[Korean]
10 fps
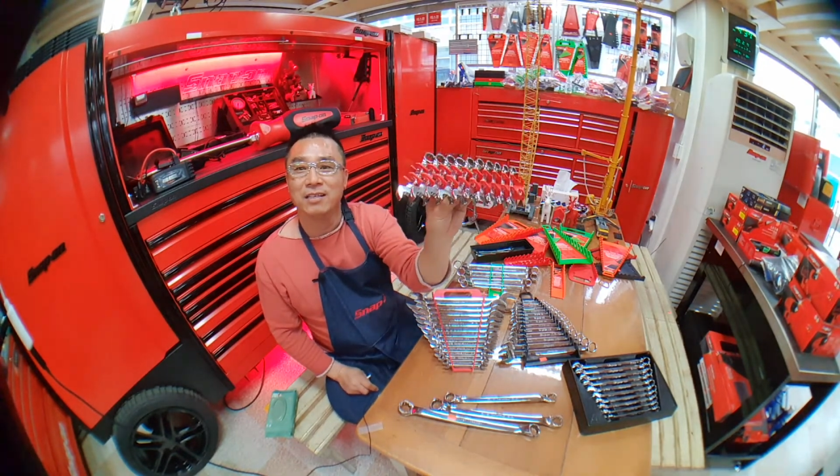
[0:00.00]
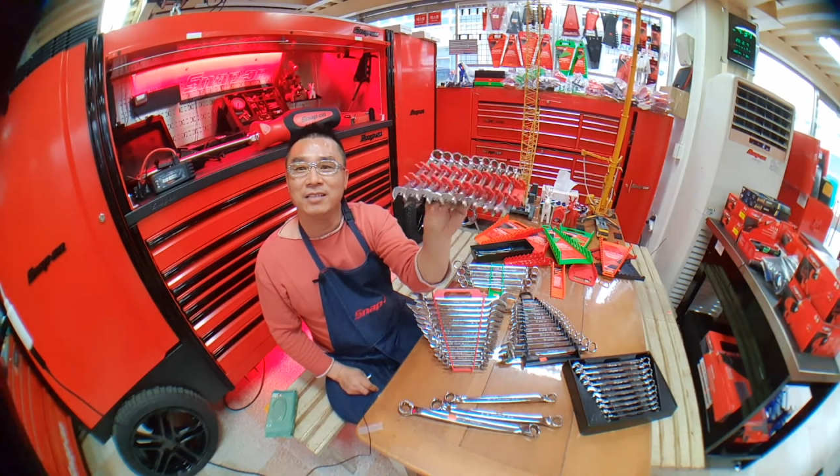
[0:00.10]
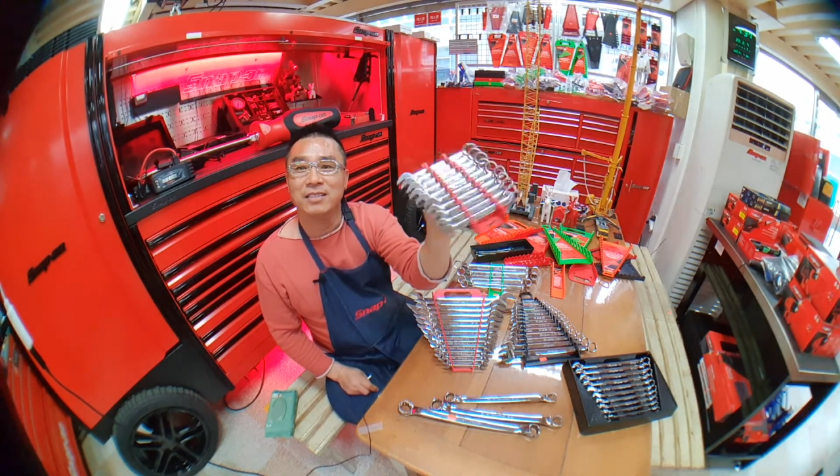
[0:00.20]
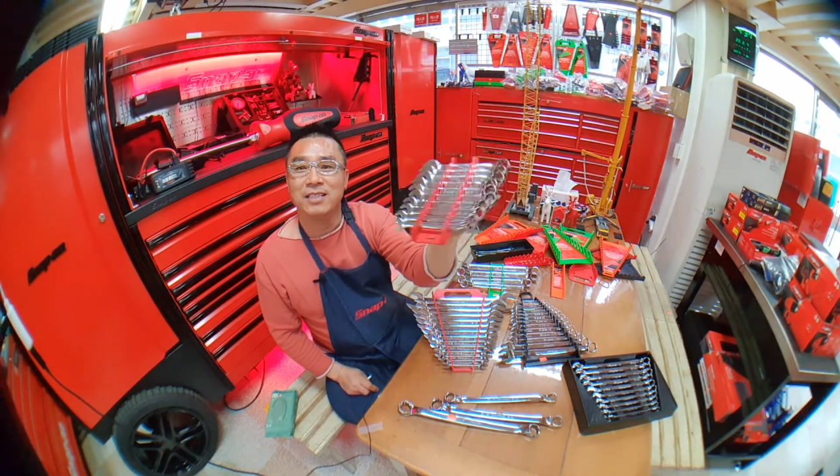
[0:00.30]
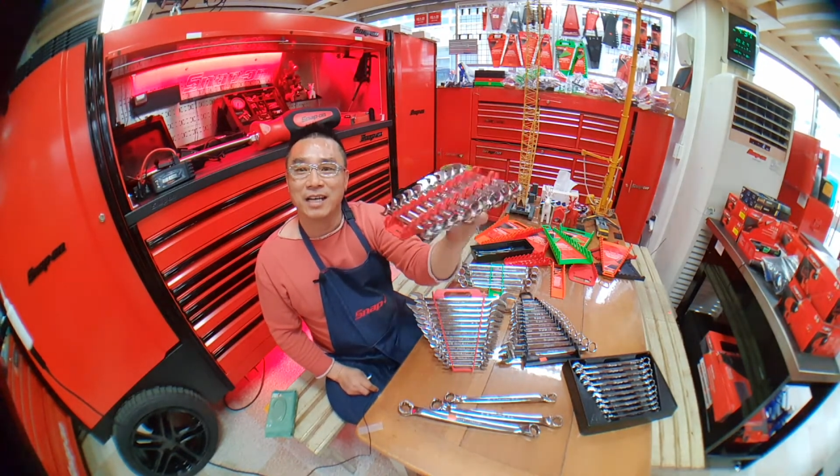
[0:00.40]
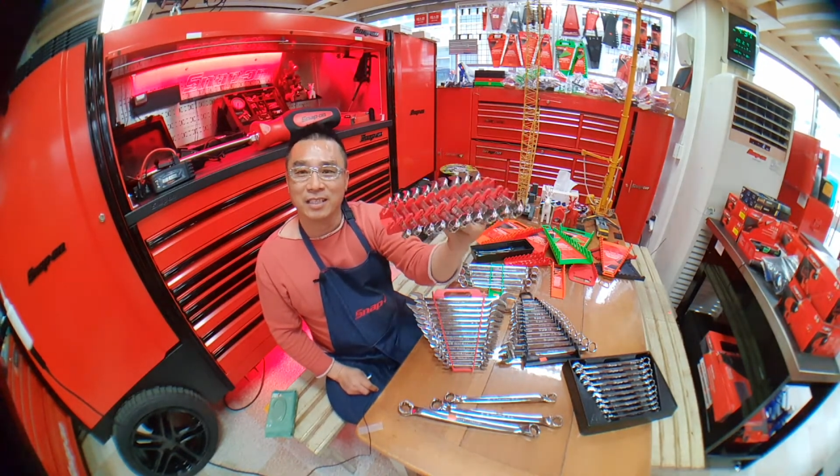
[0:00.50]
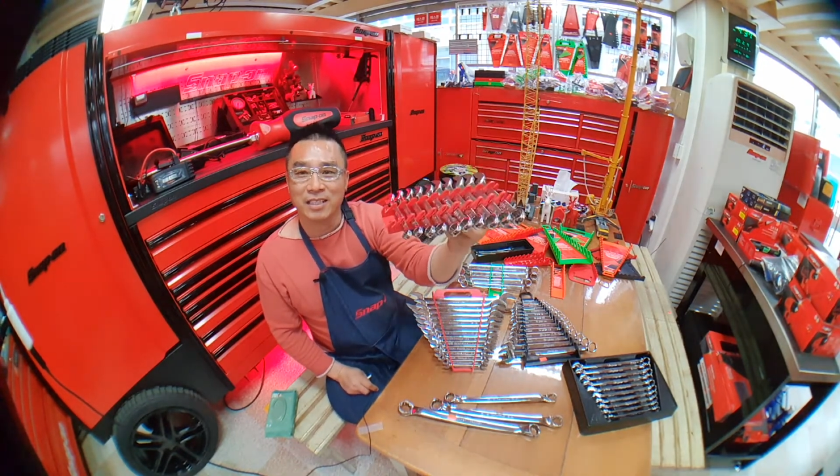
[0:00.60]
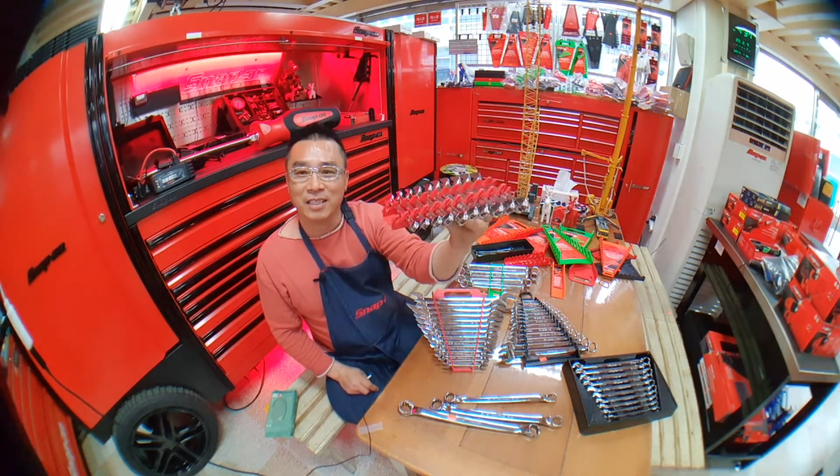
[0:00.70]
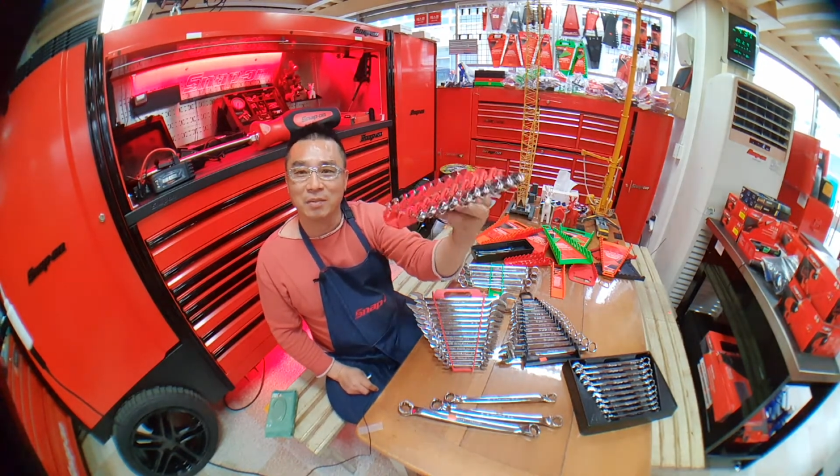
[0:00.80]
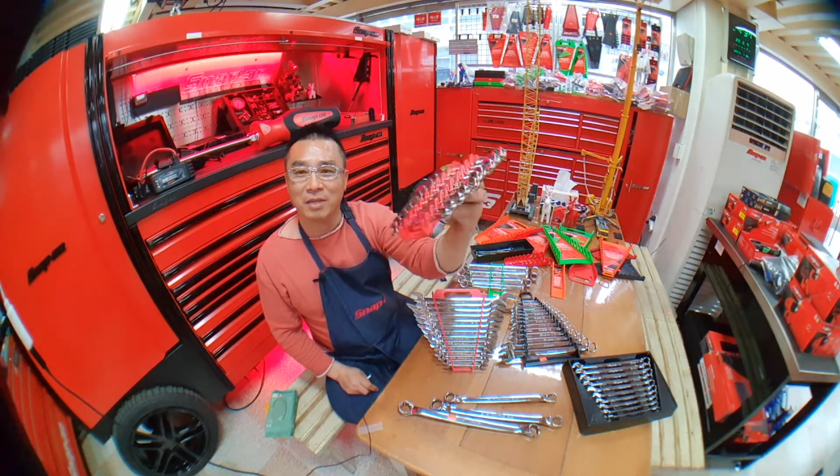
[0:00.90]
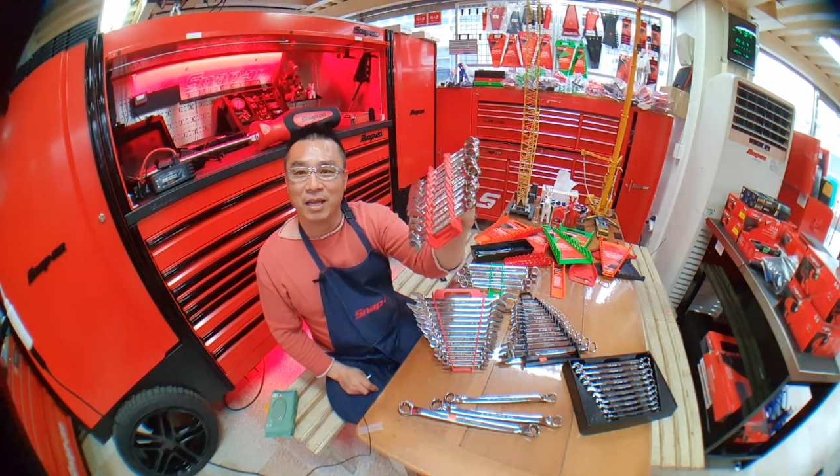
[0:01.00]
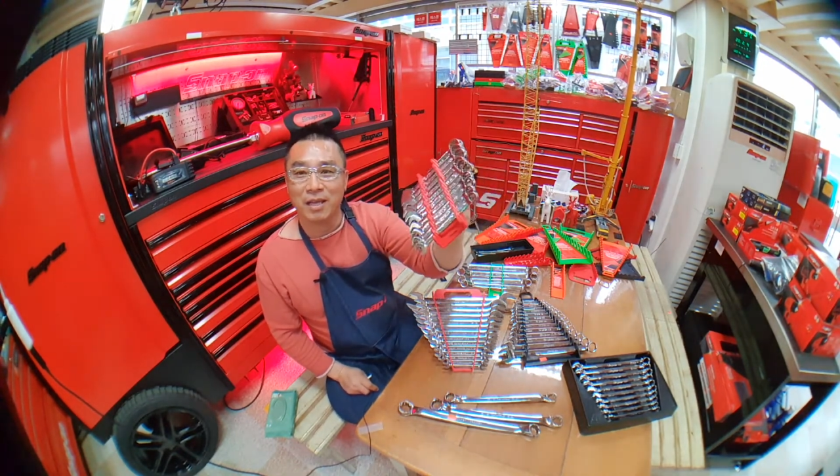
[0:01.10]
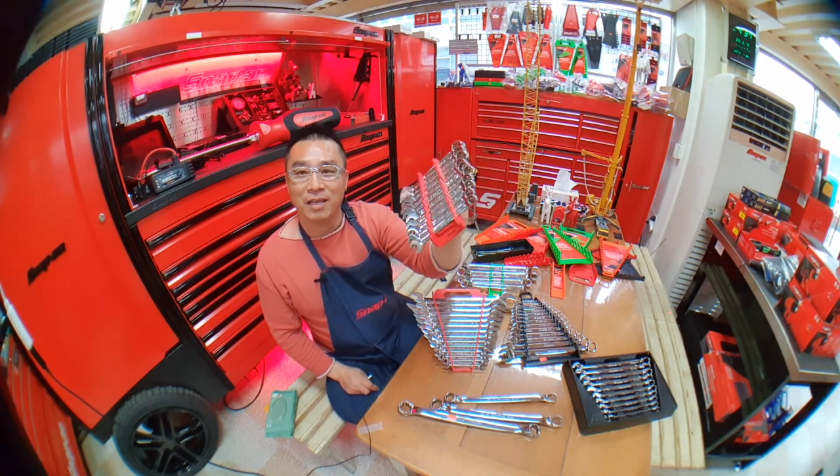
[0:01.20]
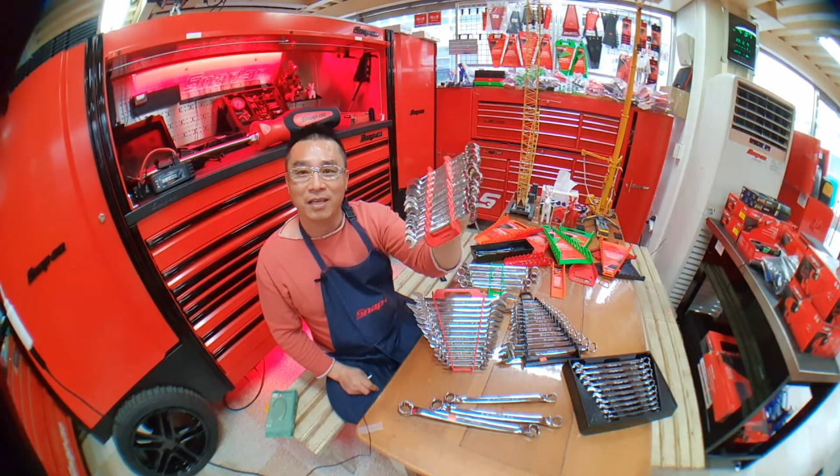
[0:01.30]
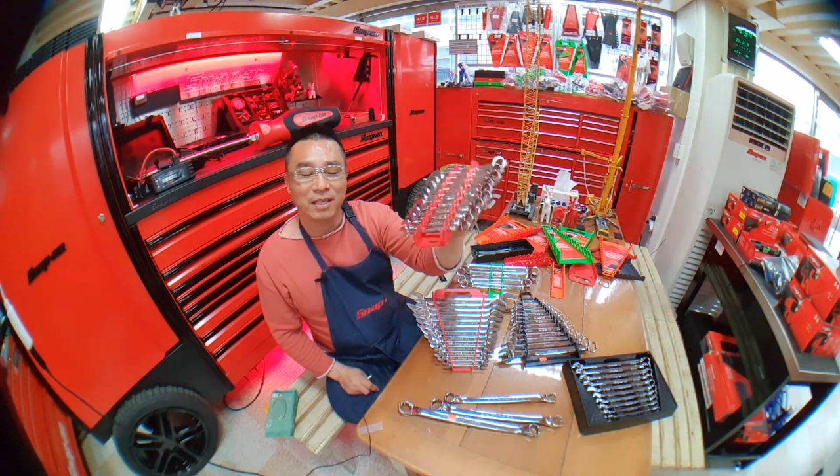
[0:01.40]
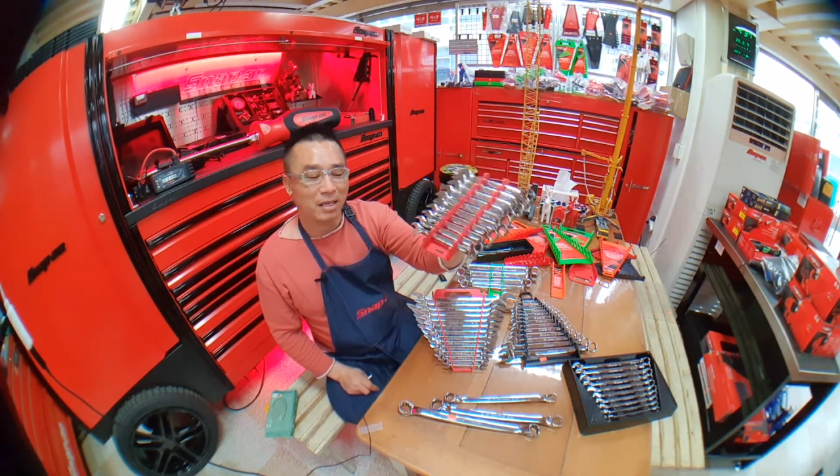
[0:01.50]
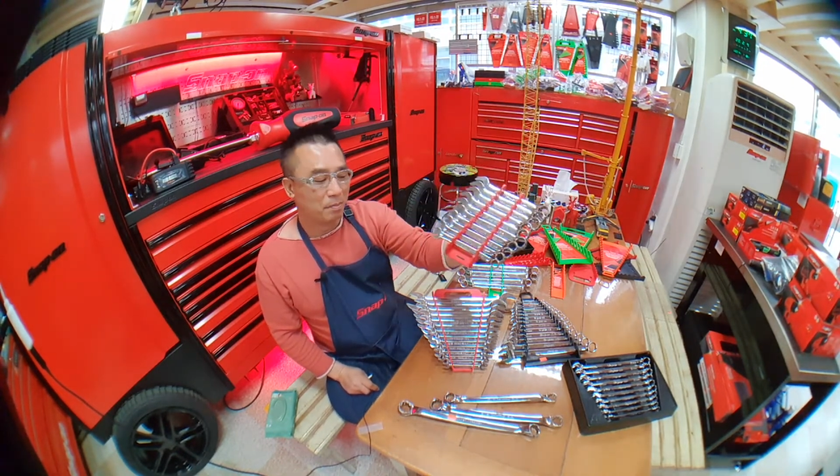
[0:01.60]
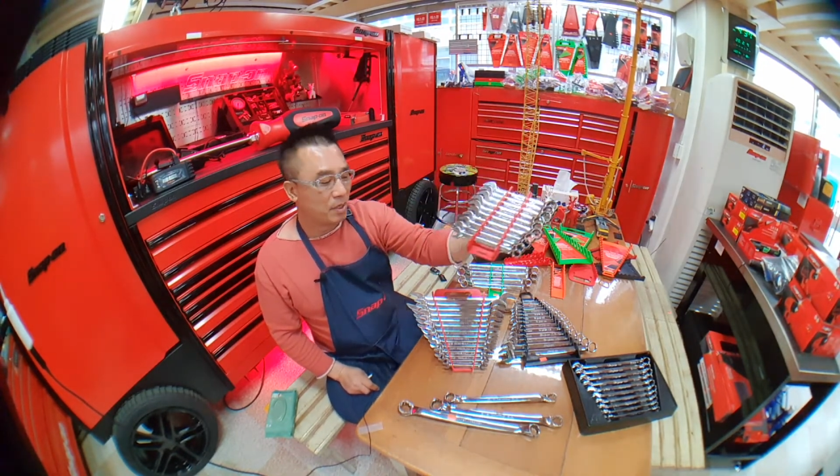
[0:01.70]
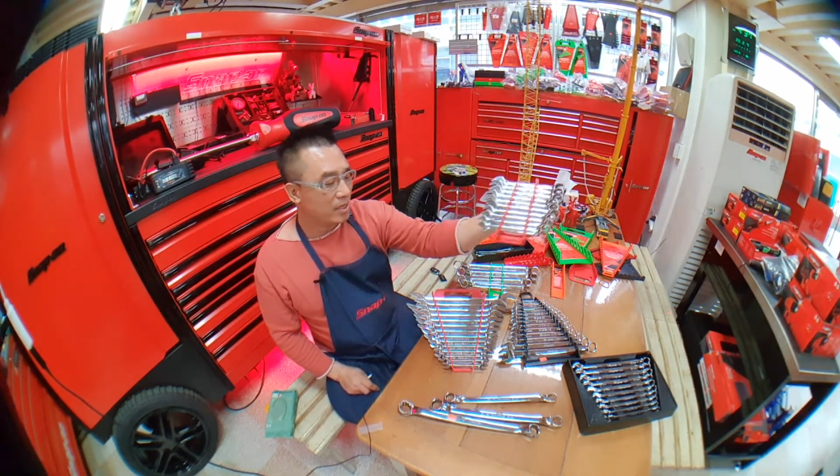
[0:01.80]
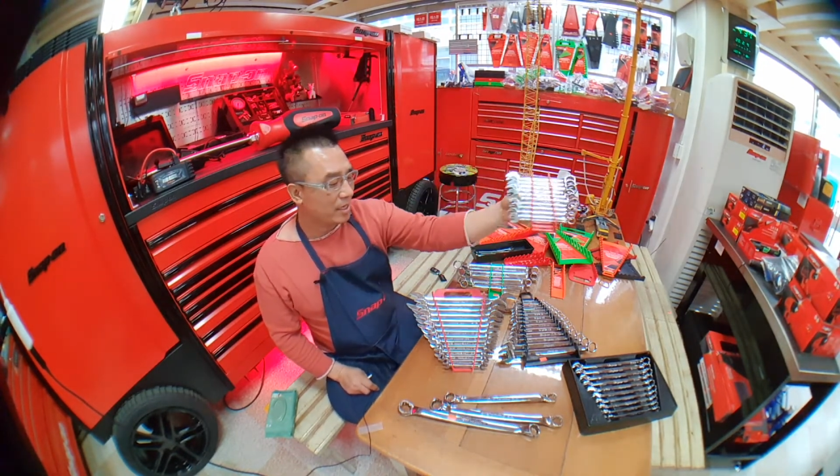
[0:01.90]
그러질 않기 때문에 예,
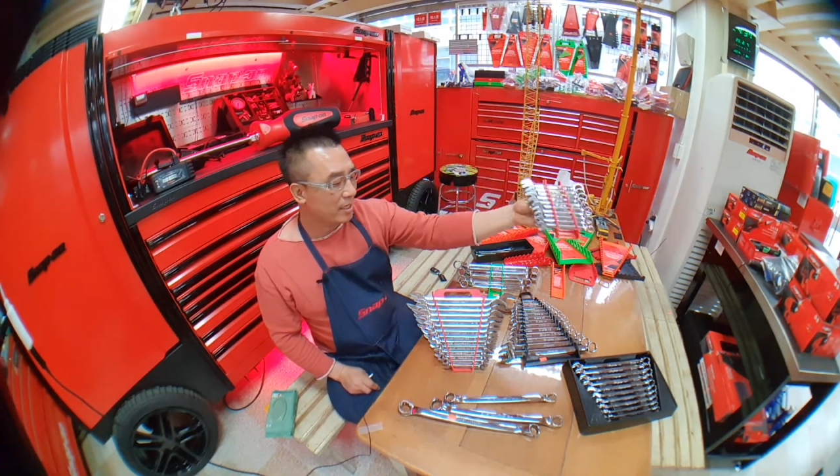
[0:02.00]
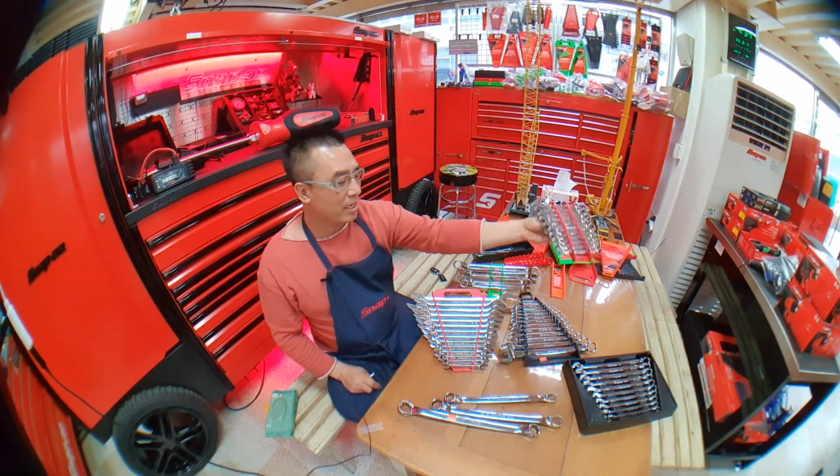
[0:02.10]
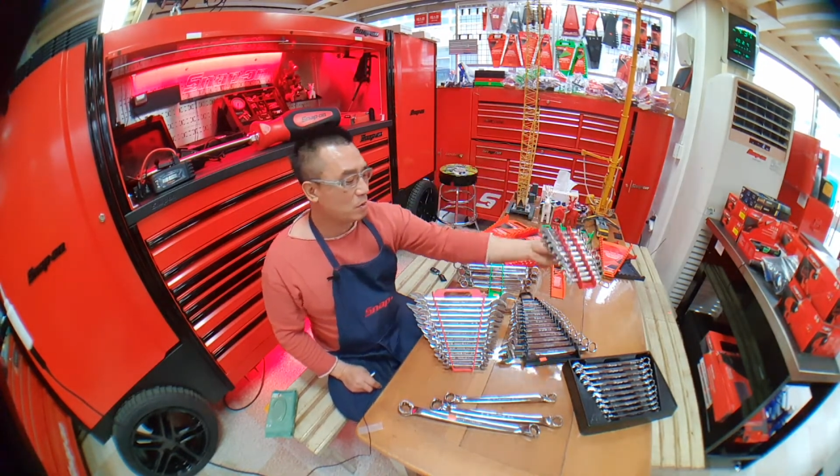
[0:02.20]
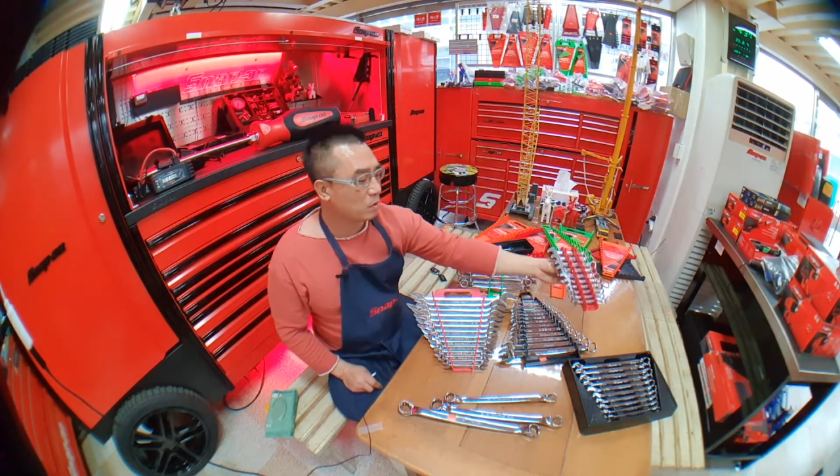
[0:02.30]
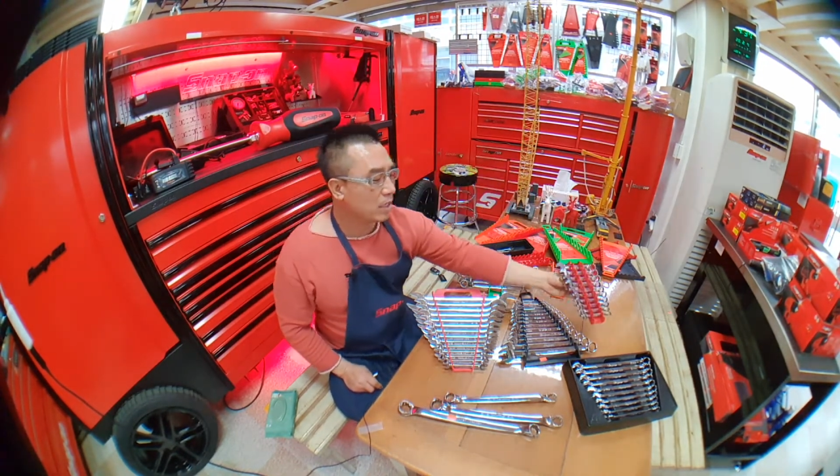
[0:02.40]
편리하게 가지고